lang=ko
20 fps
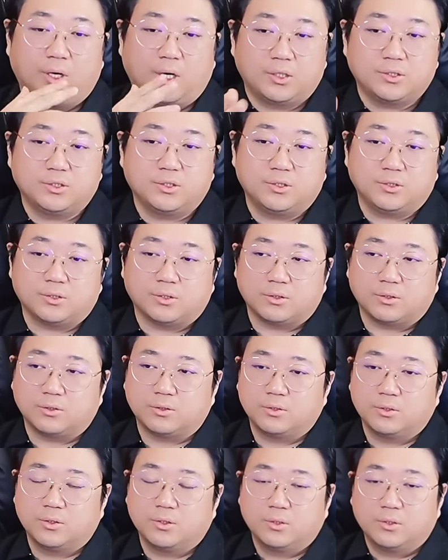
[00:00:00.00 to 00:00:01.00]
아니
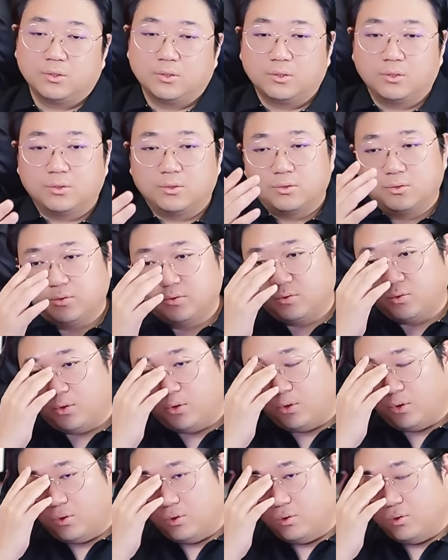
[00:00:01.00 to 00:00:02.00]

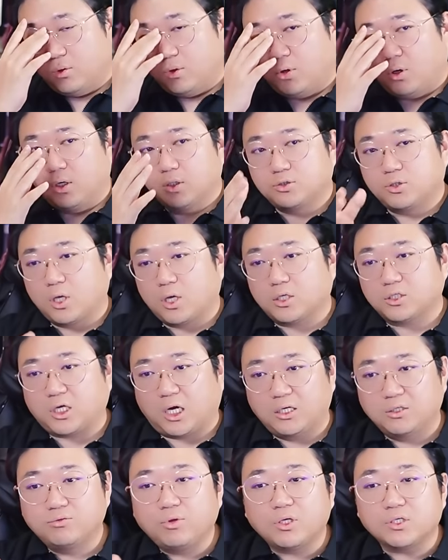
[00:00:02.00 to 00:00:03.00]
어, 아니 되게
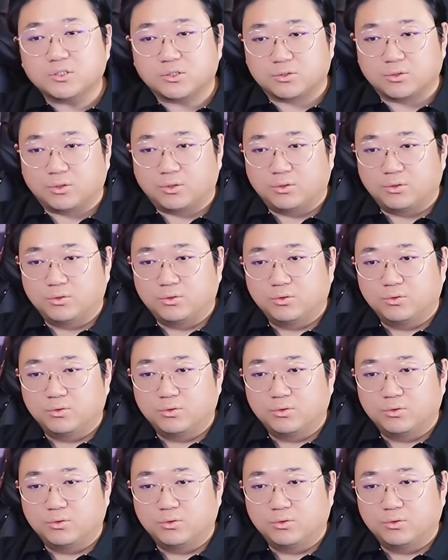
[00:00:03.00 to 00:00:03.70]
잘 돼 있어.